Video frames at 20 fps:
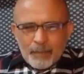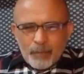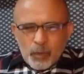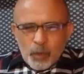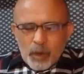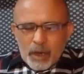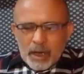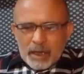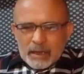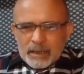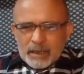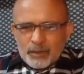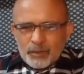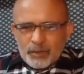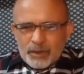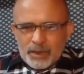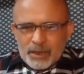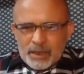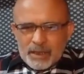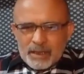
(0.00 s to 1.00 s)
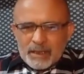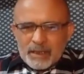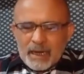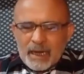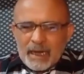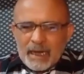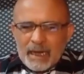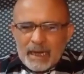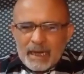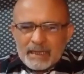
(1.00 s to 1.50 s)
Porque essa
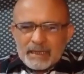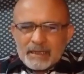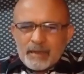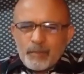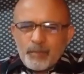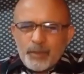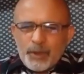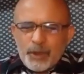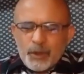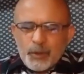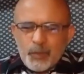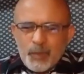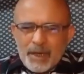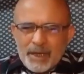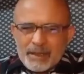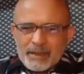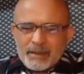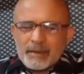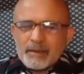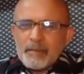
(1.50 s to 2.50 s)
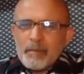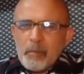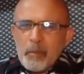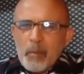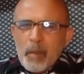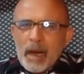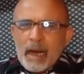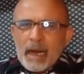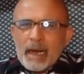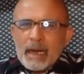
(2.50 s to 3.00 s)
notícia é simplesmente
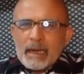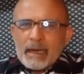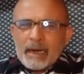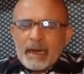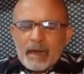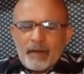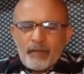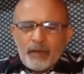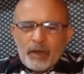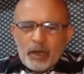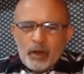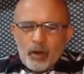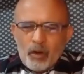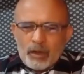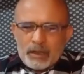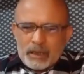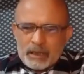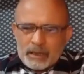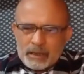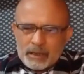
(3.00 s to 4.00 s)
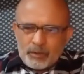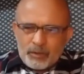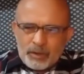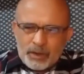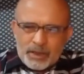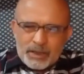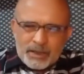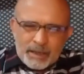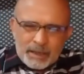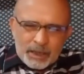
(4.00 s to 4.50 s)
maravilhosa. Essa
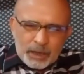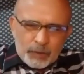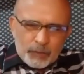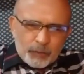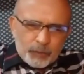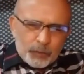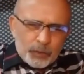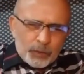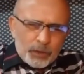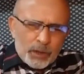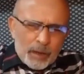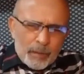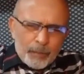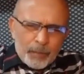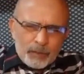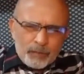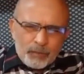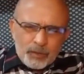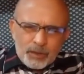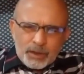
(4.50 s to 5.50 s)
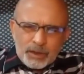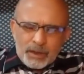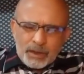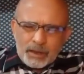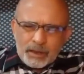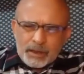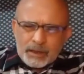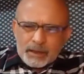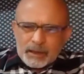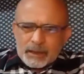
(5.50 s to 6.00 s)
notícia que eu vou dar para
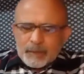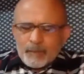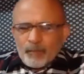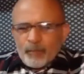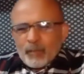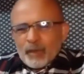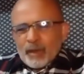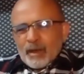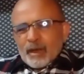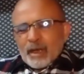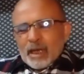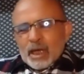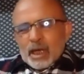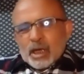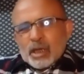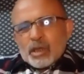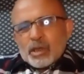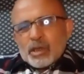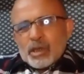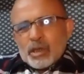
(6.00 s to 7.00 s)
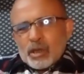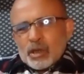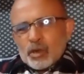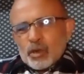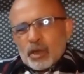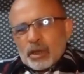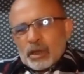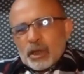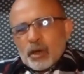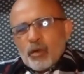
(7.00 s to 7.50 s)
vocês.
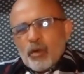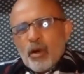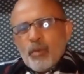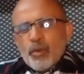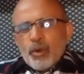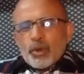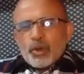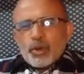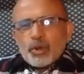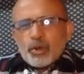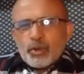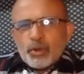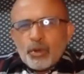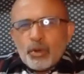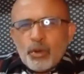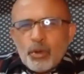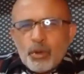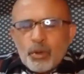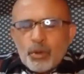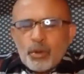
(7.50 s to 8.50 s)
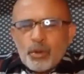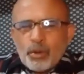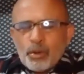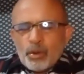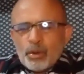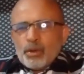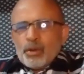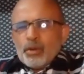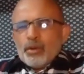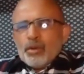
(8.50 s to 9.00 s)
Só que como eu sou
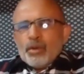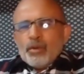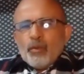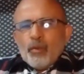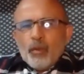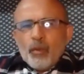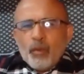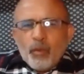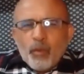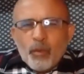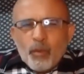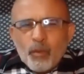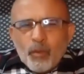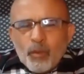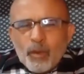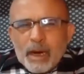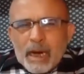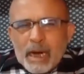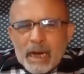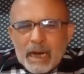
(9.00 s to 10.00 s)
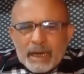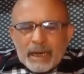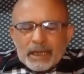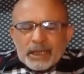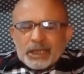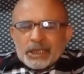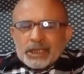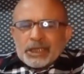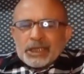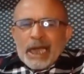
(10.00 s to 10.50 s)
um cara
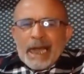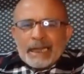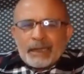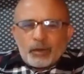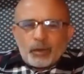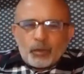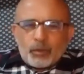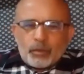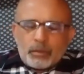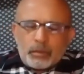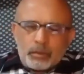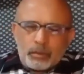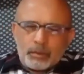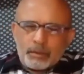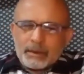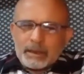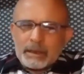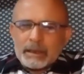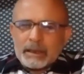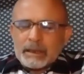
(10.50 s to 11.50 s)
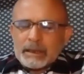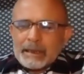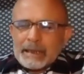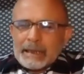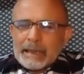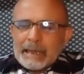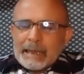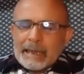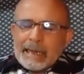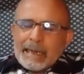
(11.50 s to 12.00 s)
chato,
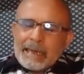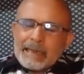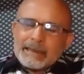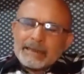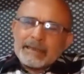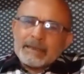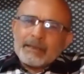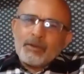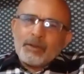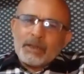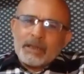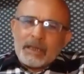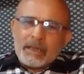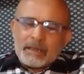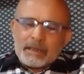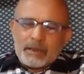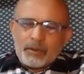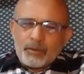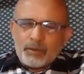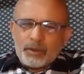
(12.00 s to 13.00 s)
antes de eu lhe dar essa